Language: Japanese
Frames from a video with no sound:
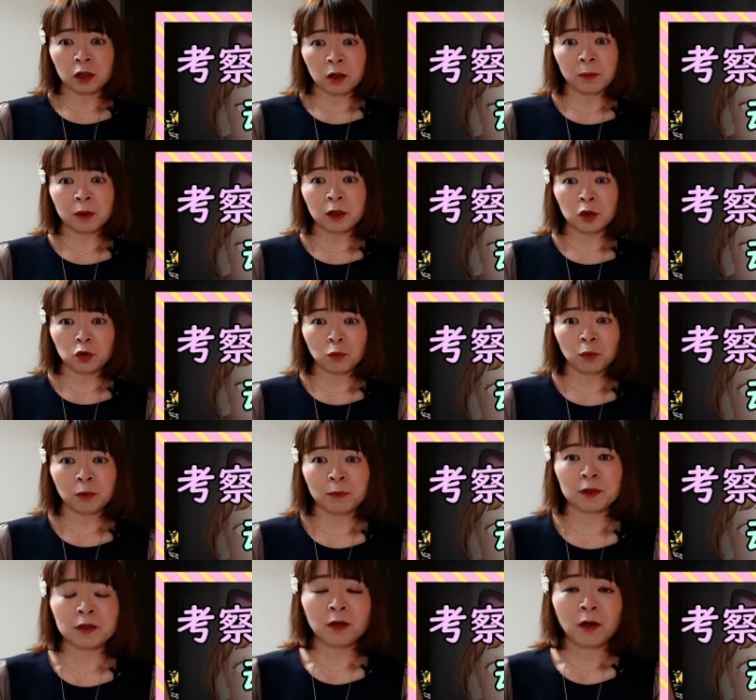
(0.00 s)
てやってみたいと
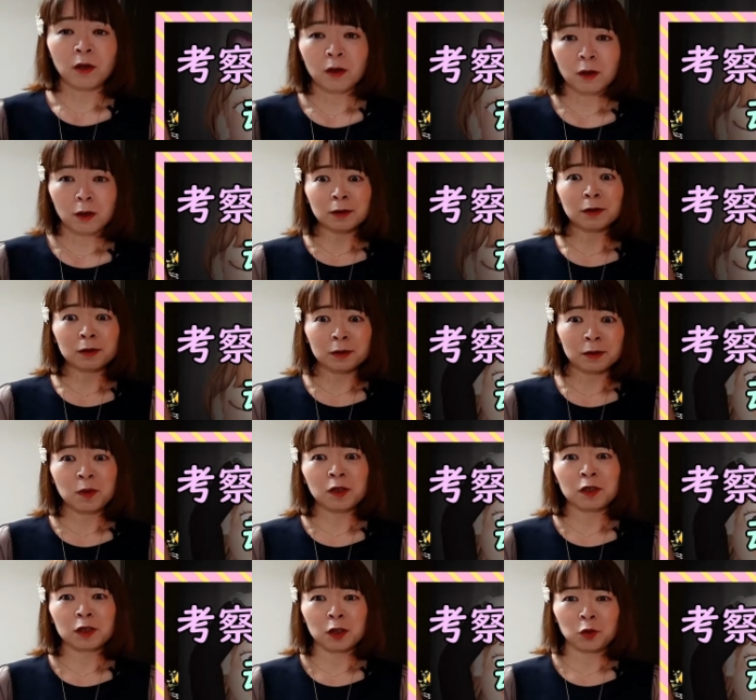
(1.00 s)
思います。ただ、
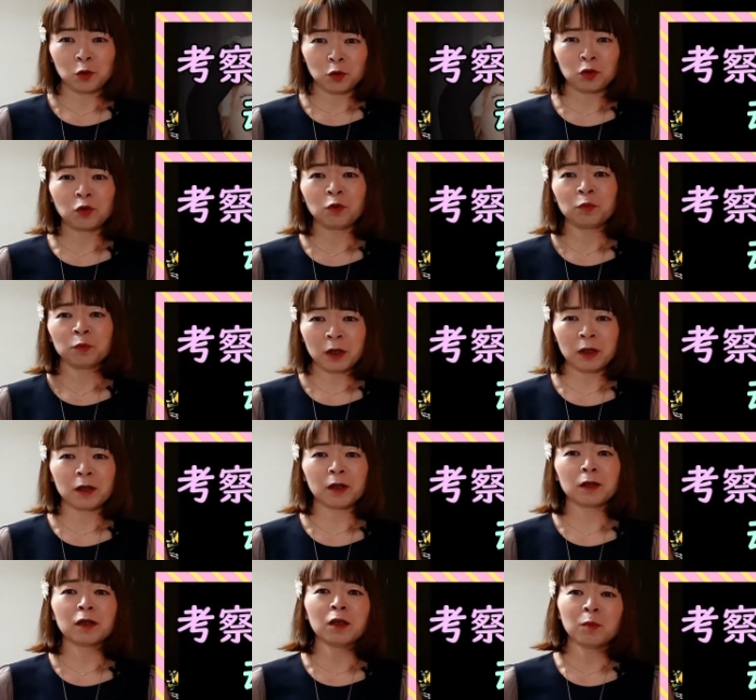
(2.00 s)
ピリチュアルのこと
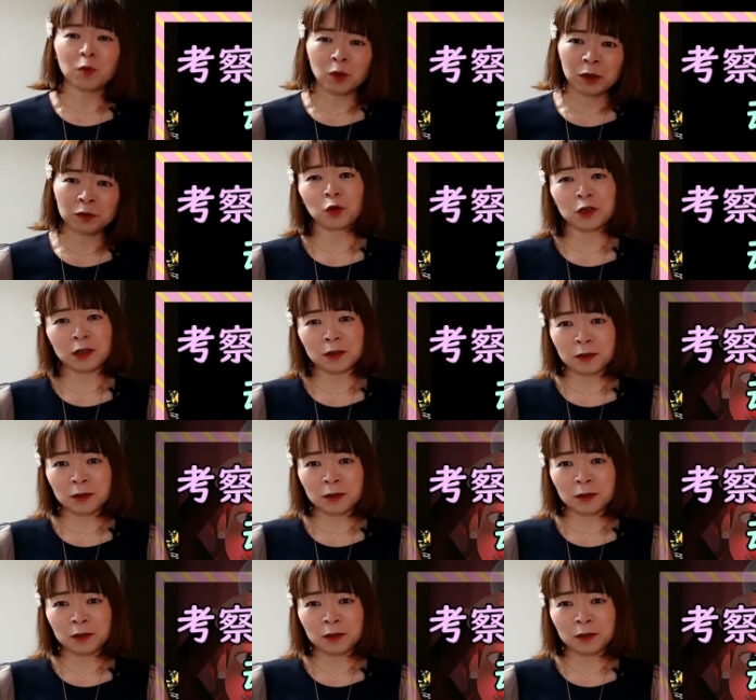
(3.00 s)
だけやっても、この